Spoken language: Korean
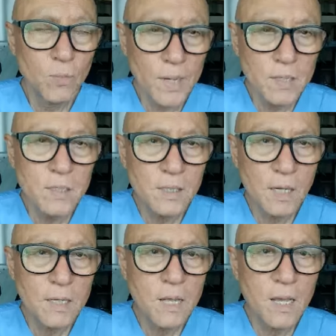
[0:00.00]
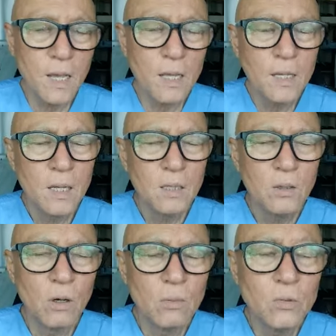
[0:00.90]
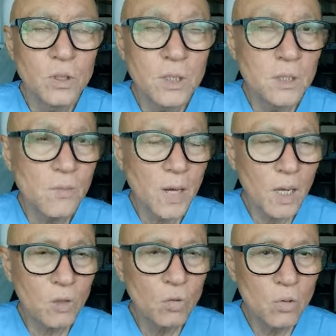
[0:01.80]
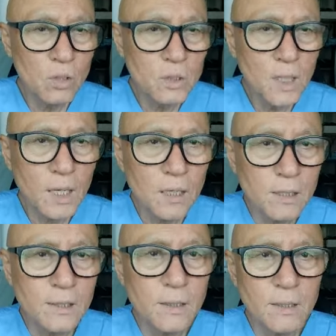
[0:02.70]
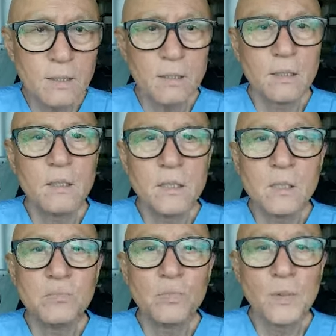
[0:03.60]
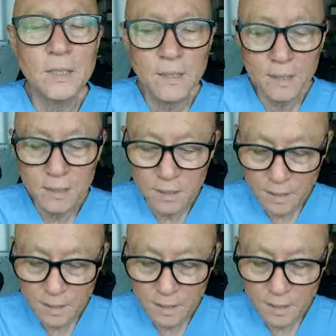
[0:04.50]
시간 내에 너무 심하게 눌러제끼는 그런 심부 마사지는